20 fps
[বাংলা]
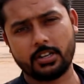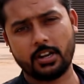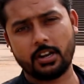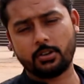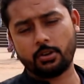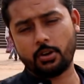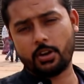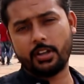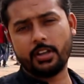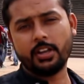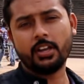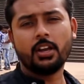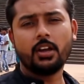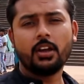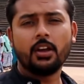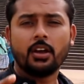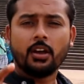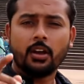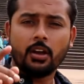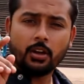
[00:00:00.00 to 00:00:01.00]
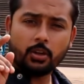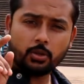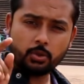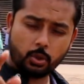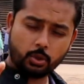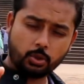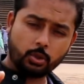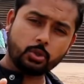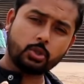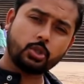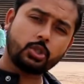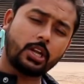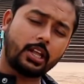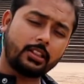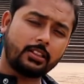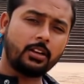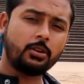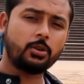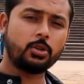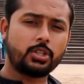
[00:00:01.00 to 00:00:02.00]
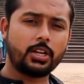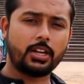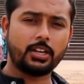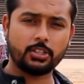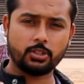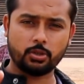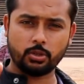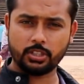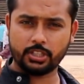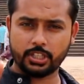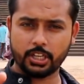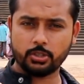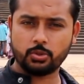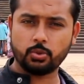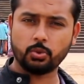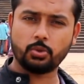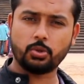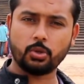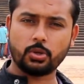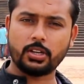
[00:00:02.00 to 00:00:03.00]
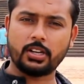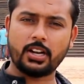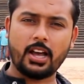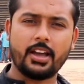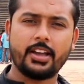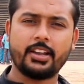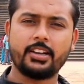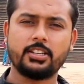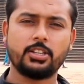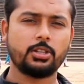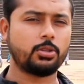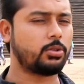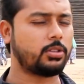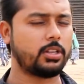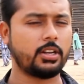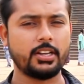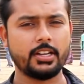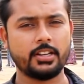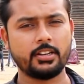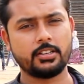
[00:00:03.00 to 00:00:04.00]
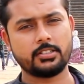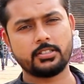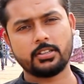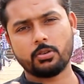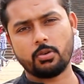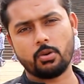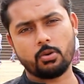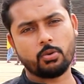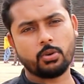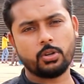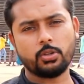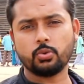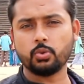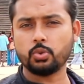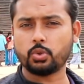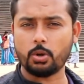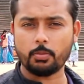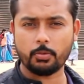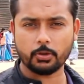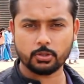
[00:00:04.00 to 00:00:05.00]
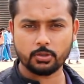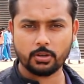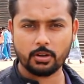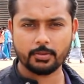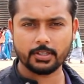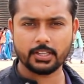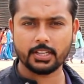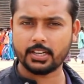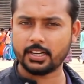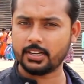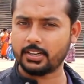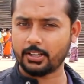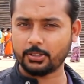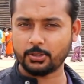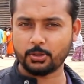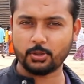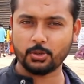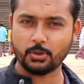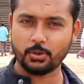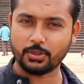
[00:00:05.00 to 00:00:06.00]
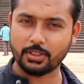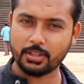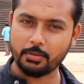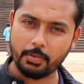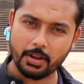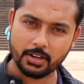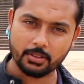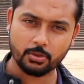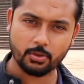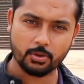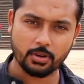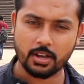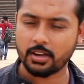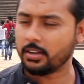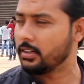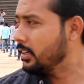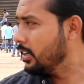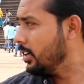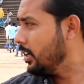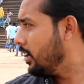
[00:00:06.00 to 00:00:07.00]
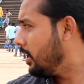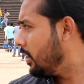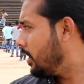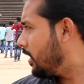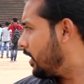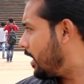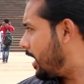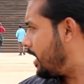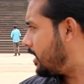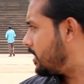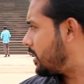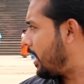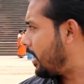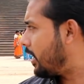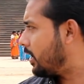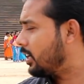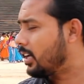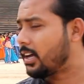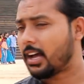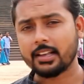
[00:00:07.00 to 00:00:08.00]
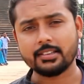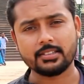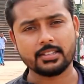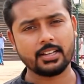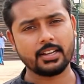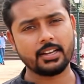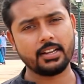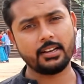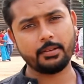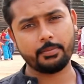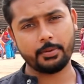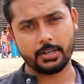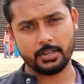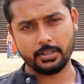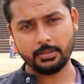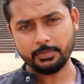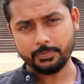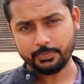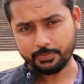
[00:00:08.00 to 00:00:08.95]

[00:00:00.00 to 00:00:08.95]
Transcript: স্টার্ট হয় সতেরোশো সাতান্ন সালে যদি সেই যুদ্ধটা না হেরে যেত তাহলে ইংরেজরা কখনোই দুশো বছর আমাদের এখানে রাজত্ব করতে পারতো না এই জায়গাটায় আসতে গেলে পারে